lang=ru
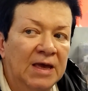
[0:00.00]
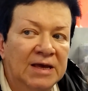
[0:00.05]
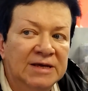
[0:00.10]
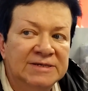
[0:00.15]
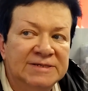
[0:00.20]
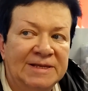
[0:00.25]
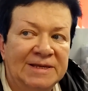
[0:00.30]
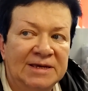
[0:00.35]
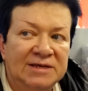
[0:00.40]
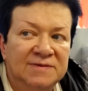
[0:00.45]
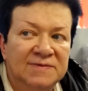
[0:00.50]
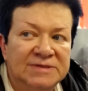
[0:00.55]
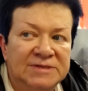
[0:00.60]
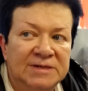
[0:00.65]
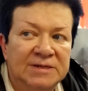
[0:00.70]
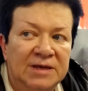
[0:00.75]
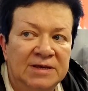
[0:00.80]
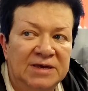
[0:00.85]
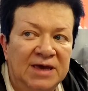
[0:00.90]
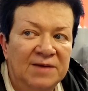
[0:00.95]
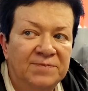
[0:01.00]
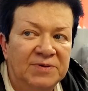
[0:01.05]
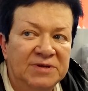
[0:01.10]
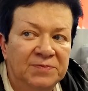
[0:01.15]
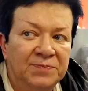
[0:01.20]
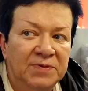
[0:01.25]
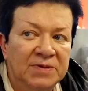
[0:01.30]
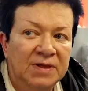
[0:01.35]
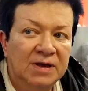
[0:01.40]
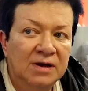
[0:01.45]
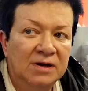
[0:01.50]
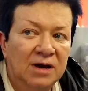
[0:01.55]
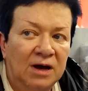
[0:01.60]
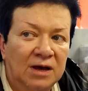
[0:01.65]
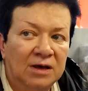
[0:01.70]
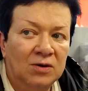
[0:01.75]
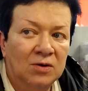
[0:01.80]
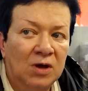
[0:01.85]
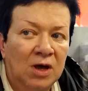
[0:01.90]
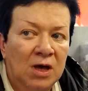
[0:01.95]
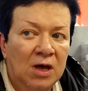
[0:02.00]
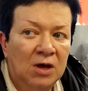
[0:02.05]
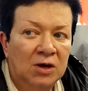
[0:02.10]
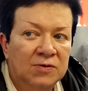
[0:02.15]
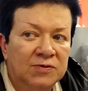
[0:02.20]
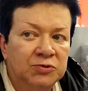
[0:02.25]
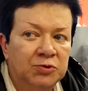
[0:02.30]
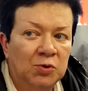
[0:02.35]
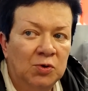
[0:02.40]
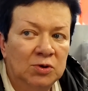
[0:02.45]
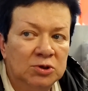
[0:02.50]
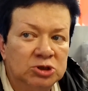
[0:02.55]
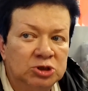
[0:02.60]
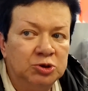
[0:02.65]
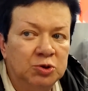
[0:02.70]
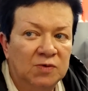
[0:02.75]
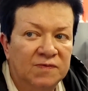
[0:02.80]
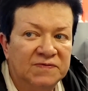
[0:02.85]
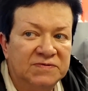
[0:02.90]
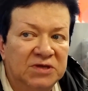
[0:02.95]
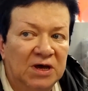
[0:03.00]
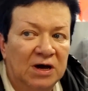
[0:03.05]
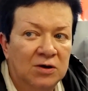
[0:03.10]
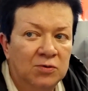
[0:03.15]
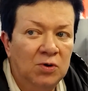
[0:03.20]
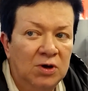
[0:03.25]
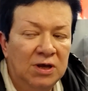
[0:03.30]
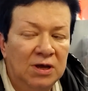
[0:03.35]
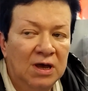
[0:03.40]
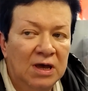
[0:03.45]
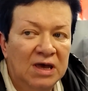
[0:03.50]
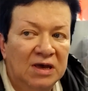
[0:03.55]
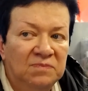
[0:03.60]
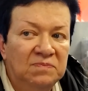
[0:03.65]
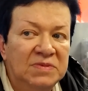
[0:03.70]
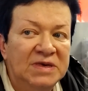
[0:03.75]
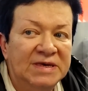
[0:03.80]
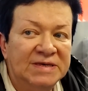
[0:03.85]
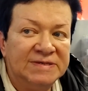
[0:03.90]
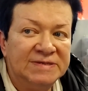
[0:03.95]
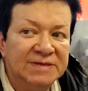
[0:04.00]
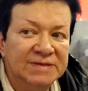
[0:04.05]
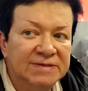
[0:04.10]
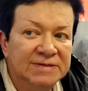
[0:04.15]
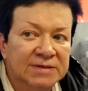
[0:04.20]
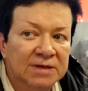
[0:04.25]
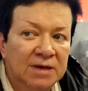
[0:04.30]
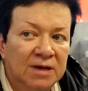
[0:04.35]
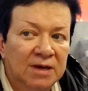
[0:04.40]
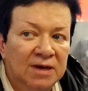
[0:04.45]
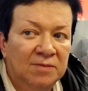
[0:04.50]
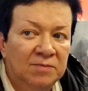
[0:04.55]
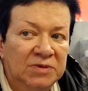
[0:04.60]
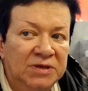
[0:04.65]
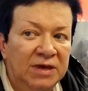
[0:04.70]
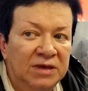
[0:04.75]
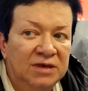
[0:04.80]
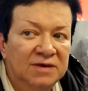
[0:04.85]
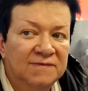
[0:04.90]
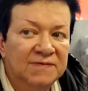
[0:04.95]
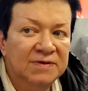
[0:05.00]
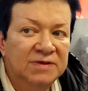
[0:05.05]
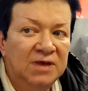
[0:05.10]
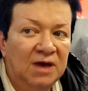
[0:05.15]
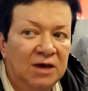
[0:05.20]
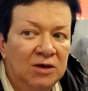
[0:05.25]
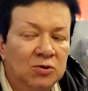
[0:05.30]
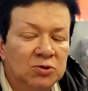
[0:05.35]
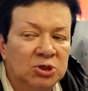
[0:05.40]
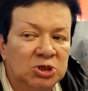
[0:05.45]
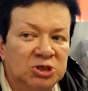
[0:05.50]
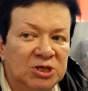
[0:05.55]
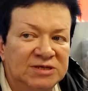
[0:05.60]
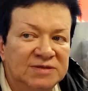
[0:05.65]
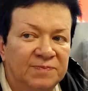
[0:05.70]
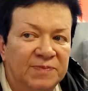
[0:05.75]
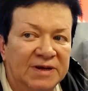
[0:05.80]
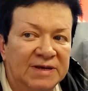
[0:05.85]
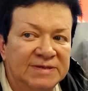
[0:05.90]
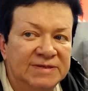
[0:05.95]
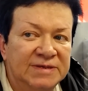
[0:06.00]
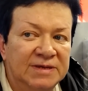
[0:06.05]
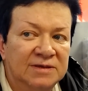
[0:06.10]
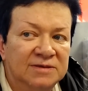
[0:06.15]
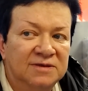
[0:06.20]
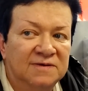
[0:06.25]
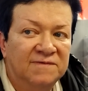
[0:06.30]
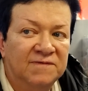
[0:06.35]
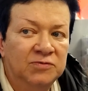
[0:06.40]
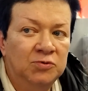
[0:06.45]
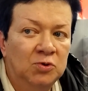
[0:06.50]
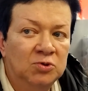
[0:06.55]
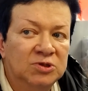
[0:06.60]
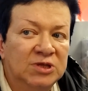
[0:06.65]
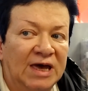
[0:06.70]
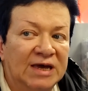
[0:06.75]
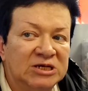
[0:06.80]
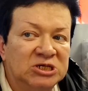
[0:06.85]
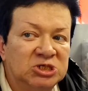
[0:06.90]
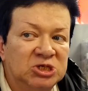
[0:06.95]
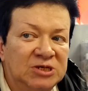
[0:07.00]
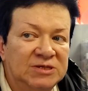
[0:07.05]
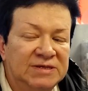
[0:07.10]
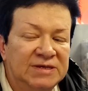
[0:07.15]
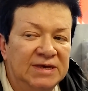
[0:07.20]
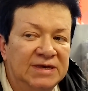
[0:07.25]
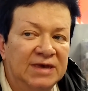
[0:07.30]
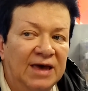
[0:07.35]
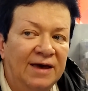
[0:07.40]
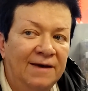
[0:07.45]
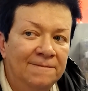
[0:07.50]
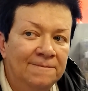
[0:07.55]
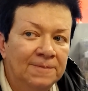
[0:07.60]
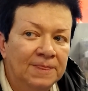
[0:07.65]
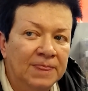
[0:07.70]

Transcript: Следовательно, я предполагаю, то, что второй месяц мне не выдает 6% но дожития,